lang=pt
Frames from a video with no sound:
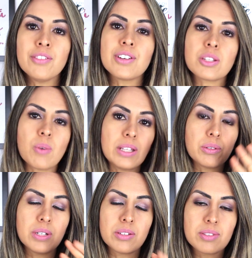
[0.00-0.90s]
É, faz
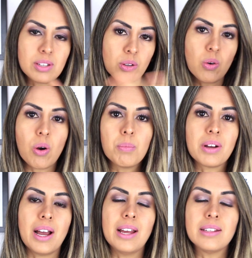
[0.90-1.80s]
quatro anos que eu não como
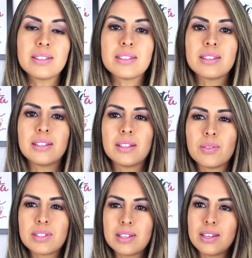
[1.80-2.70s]
carnes,
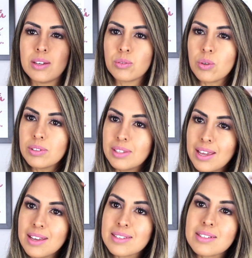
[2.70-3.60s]
então sim, eu
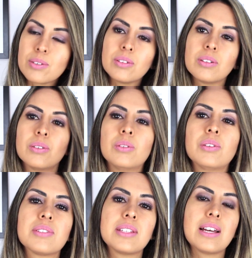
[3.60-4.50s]
notei essa
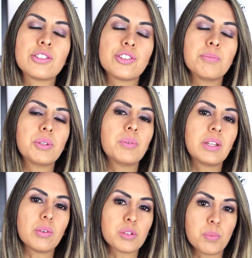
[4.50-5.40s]
oleosidade
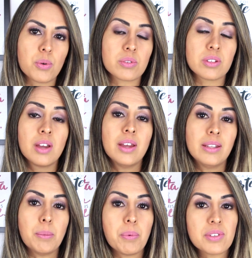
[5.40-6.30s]
diminuindo aos poucos
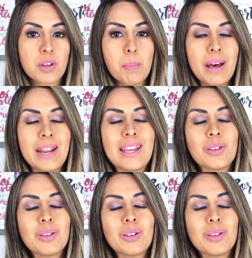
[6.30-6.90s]
depois que eu parei.